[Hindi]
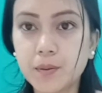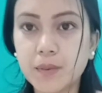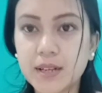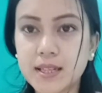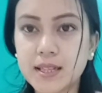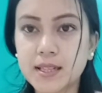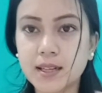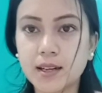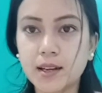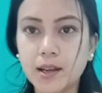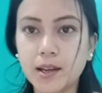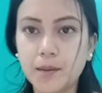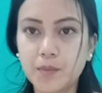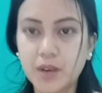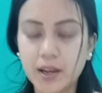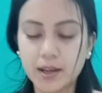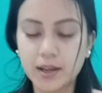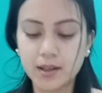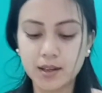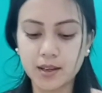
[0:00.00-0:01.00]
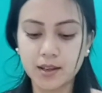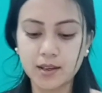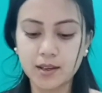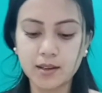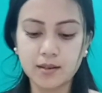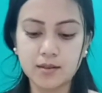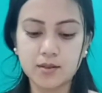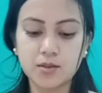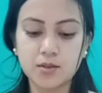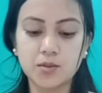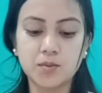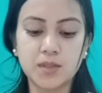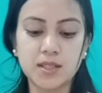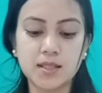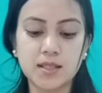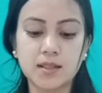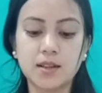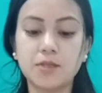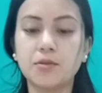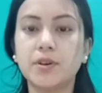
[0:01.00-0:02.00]
मस्कारा अप्लाई करेंगे तो
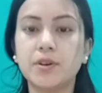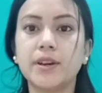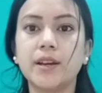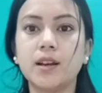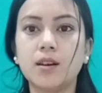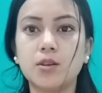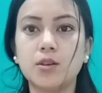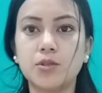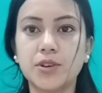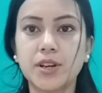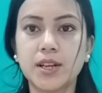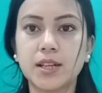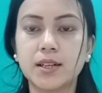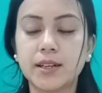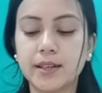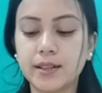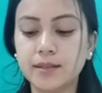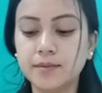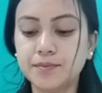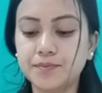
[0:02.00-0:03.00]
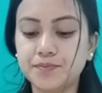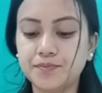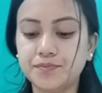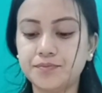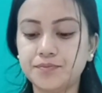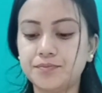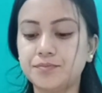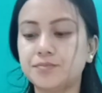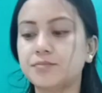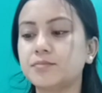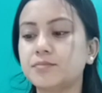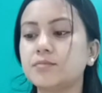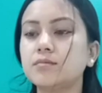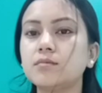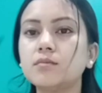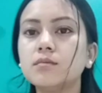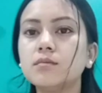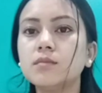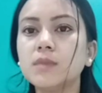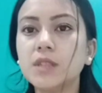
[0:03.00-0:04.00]
मस्कारा वो है लॉरियल का है
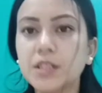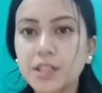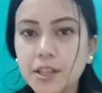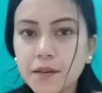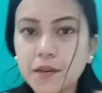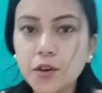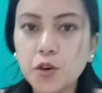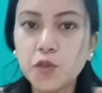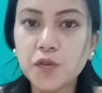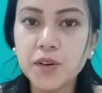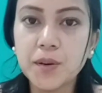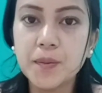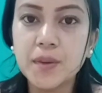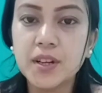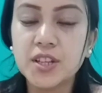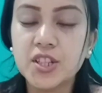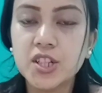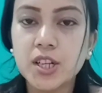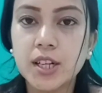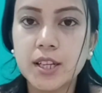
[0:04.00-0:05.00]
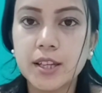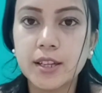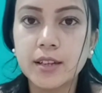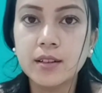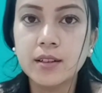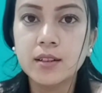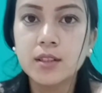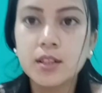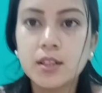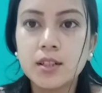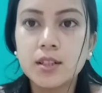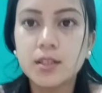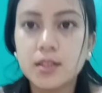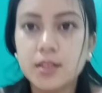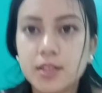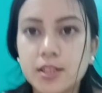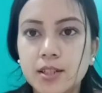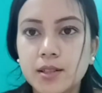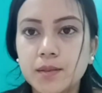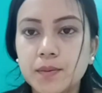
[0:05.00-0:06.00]
ये भी ऑफ़र में अच्छा आता है
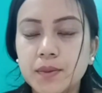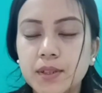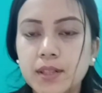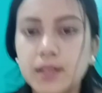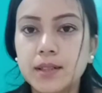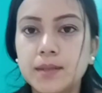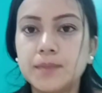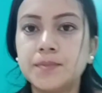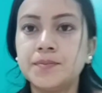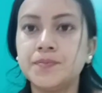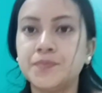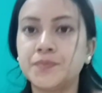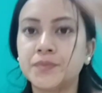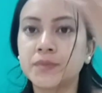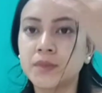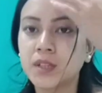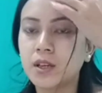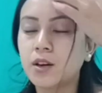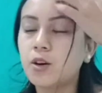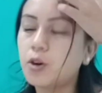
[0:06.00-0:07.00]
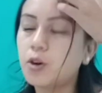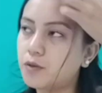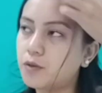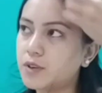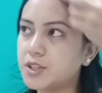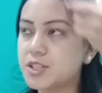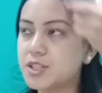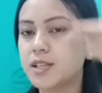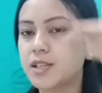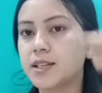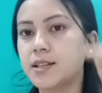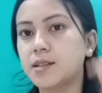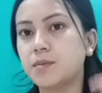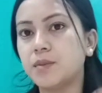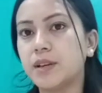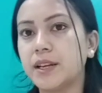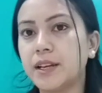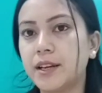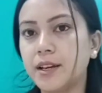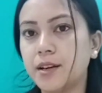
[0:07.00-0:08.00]
जब ऑफ़र um, चलता है तब
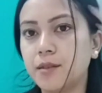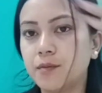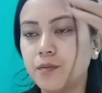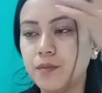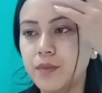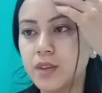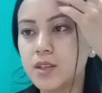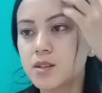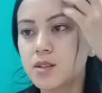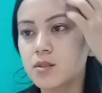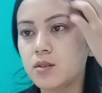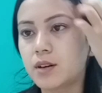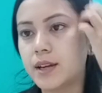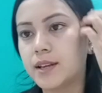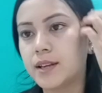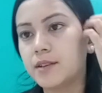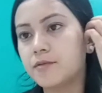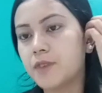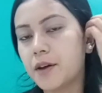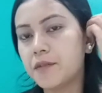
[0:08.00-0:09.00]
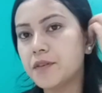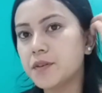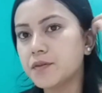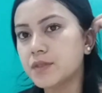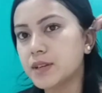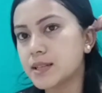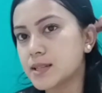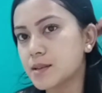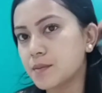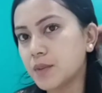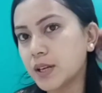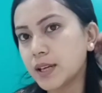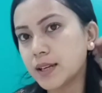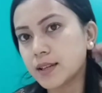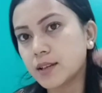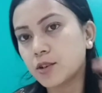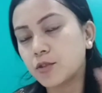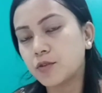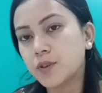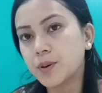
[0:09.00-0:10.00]
लेना है हम इसको आई थिंक फाइव फिफ्टी ऐसे में लिया
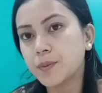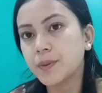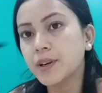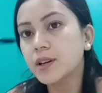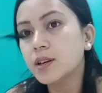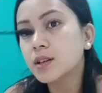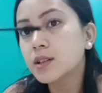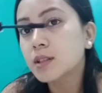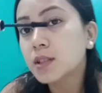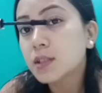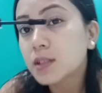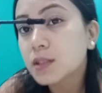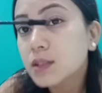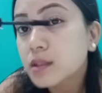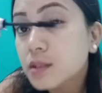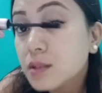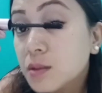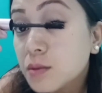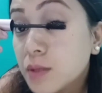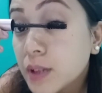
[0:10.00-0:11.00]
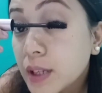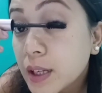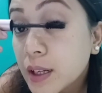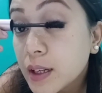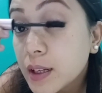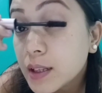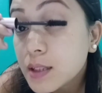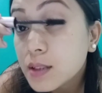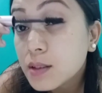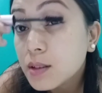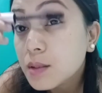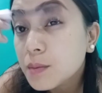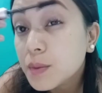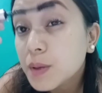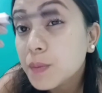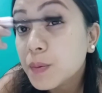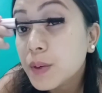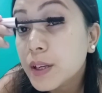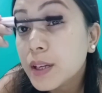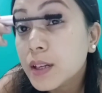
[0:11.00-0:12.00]
था ऑफ़र में तो वही है इसको हम
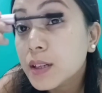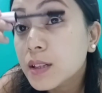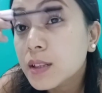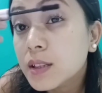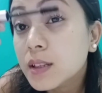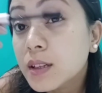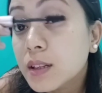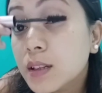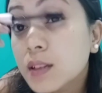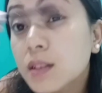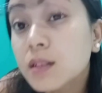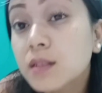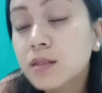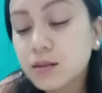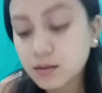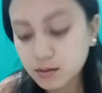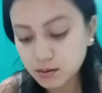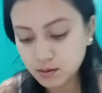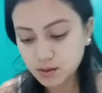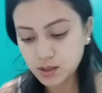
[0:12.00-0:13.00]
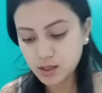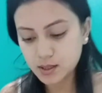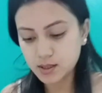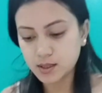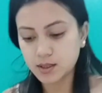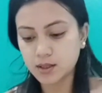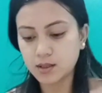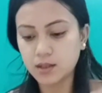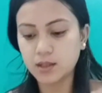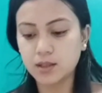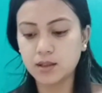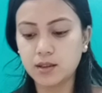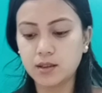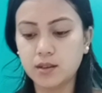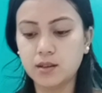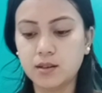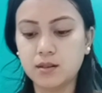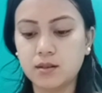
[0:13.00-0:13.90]
अप्लाई करते हैं ऐसे हाँ, कर देते हैं